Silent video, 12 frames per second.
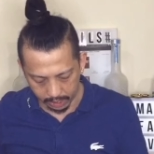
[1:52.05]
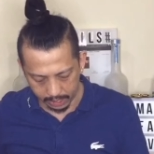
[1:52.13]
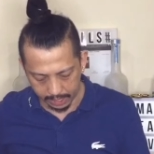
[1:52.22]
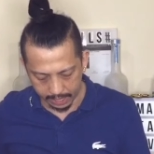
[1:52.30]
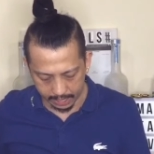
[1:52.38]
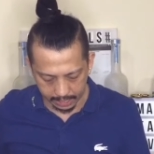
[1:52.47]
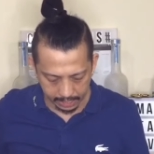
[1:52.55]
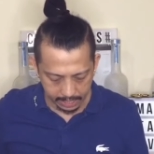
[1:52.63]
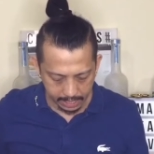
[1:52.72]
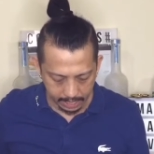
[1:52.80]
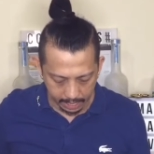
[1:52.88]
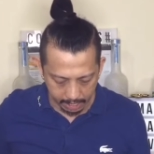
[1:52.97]
Ayan.
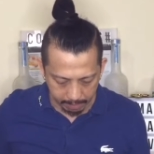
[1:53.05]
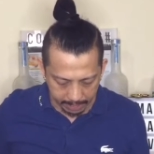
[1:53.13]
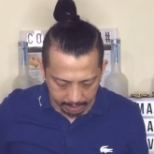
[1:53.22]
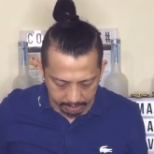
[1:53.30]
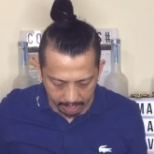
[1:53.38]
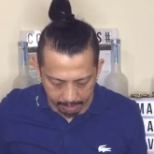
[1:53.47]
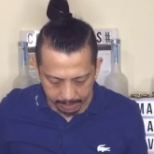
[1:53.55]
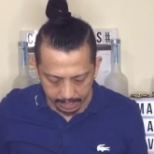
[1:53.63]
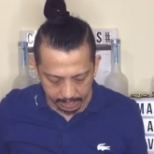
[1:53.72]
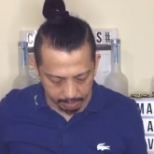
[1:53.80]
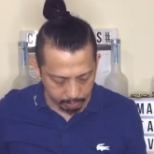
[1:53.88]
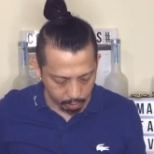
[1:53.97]
And may kasama
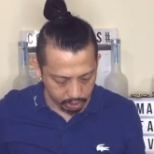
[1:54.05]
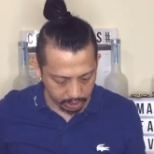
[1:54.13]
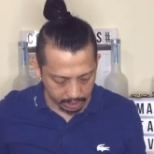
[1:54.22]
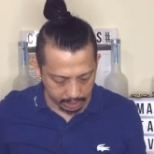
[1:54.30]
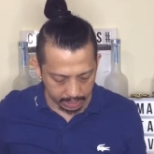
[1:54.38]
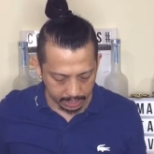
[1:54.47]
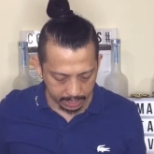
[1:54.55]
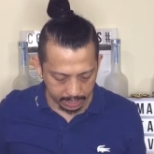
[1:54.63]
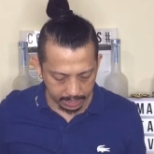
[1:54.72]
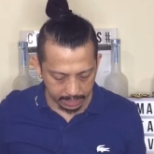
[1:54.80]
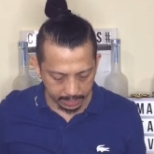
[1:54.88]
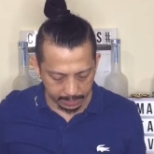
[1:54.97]
na rin po siyang
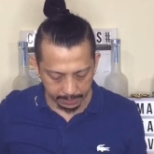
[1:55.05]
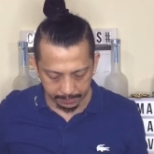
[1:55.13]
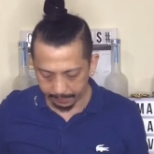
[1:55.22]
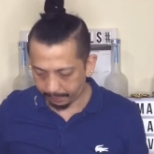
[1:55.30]
ah,